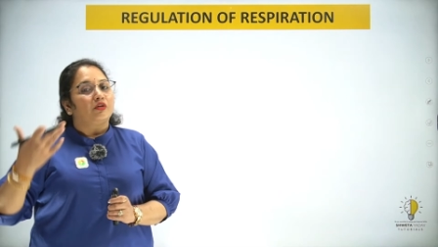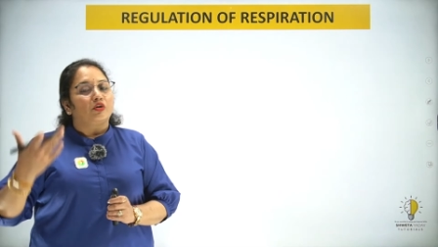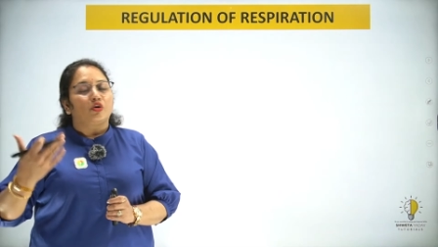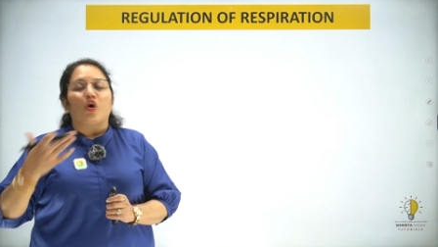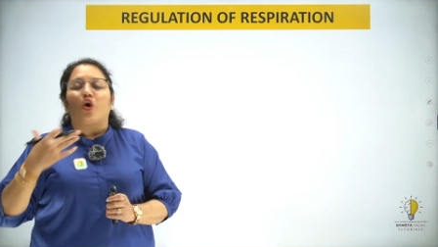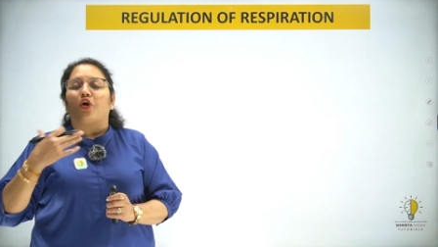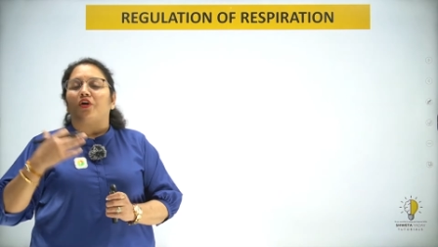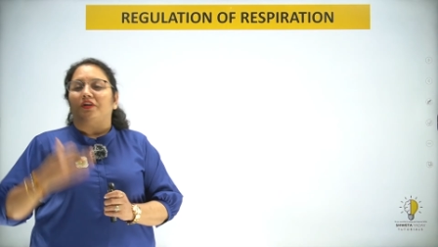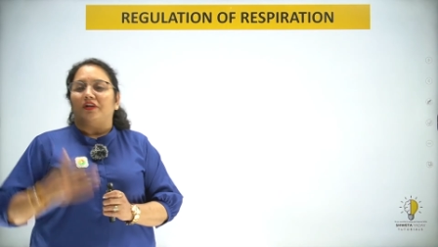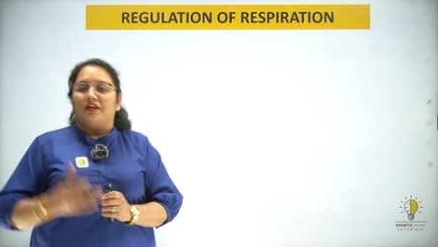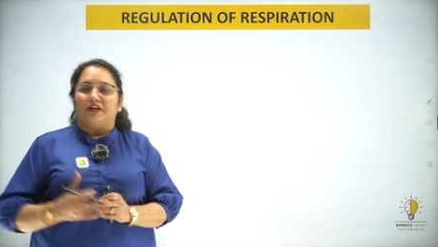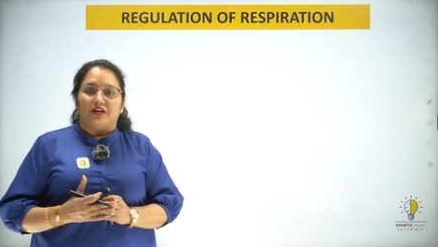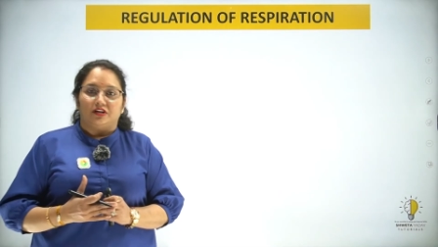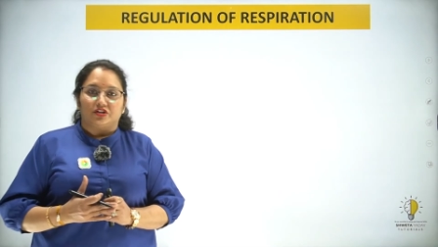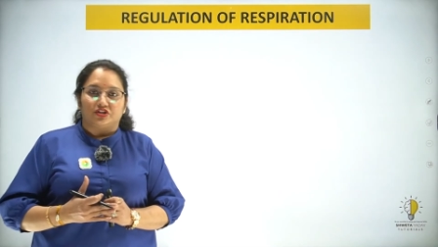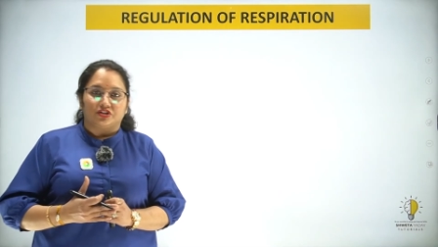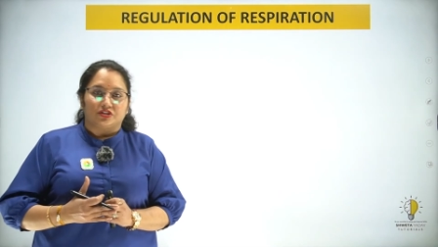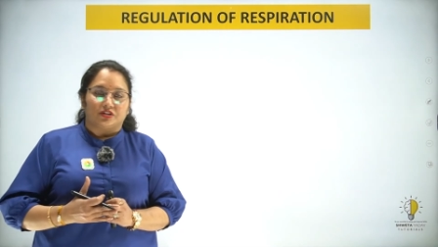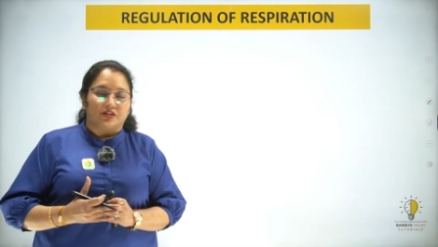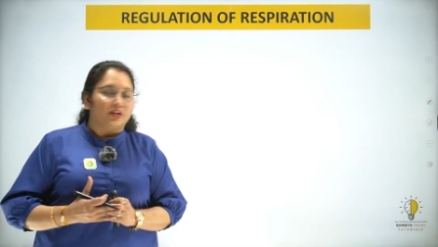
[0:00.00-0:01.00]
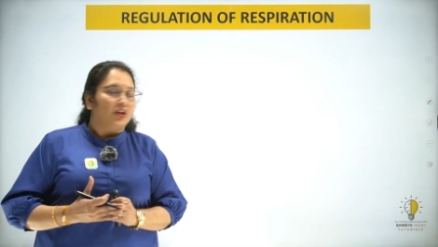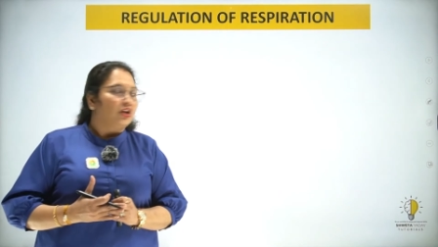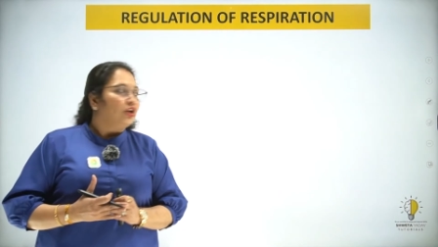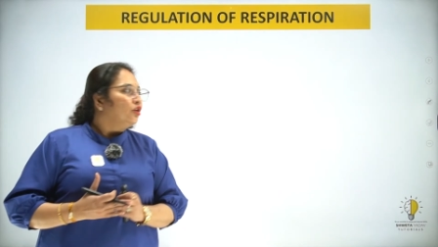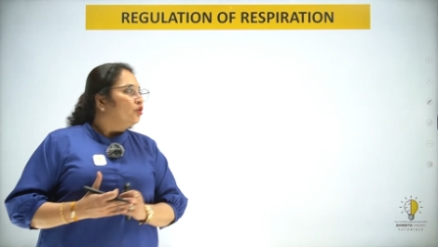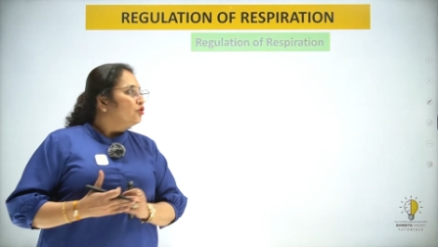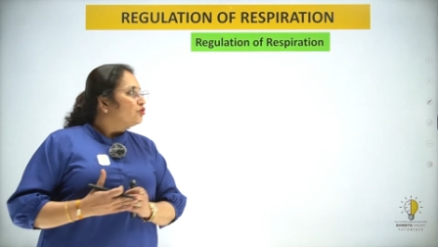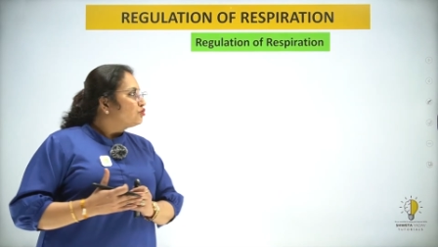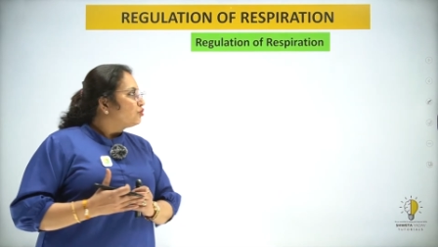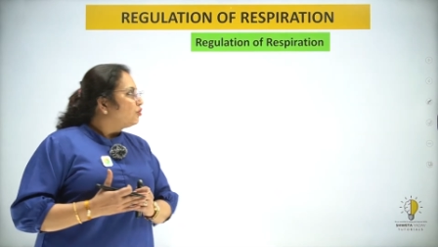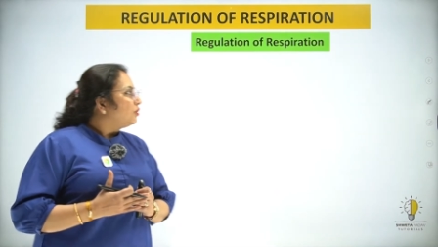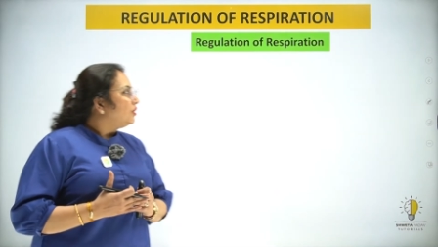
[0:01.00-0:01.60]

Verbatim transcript: कोऑर्डिनेशन सो